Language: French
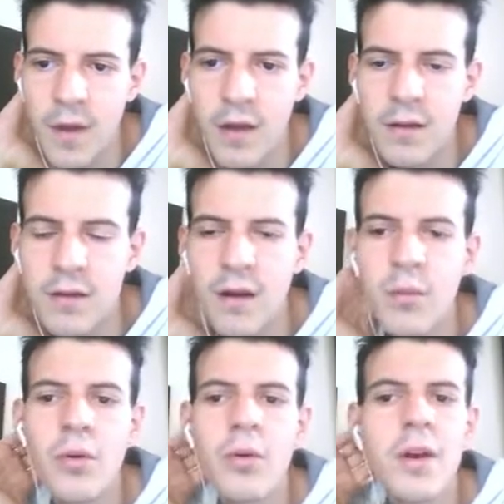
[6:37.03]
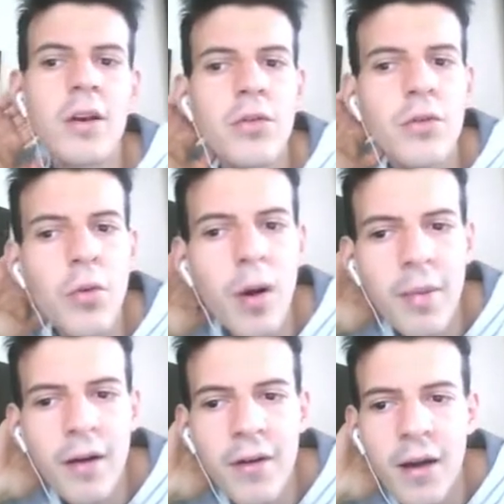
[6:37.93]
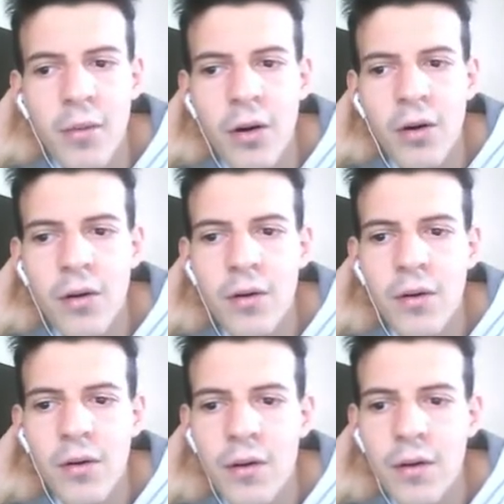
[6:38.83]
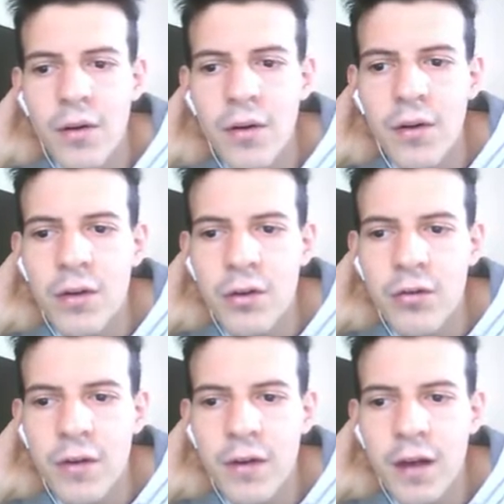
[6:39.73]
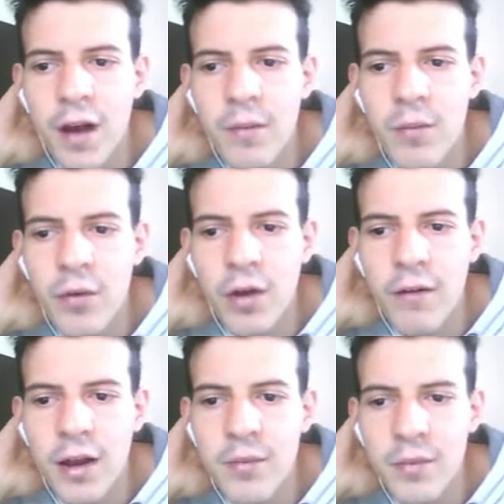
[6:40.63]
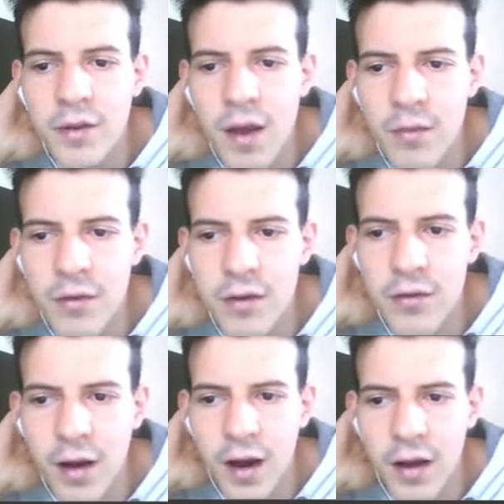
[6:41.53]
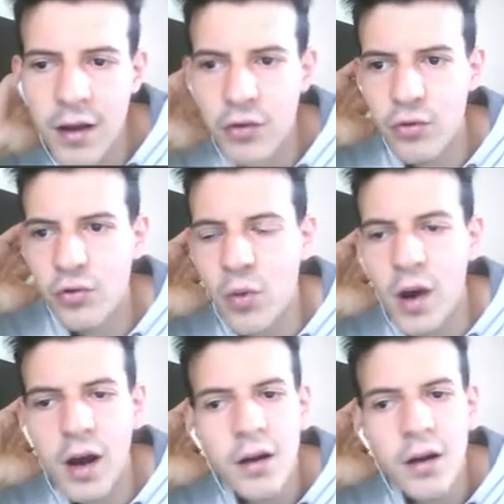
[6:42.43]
C'est un plan auquel je ne crois pas vraiment. Je vais essayer de ramener mon cavalier petit à petit vers la case E3.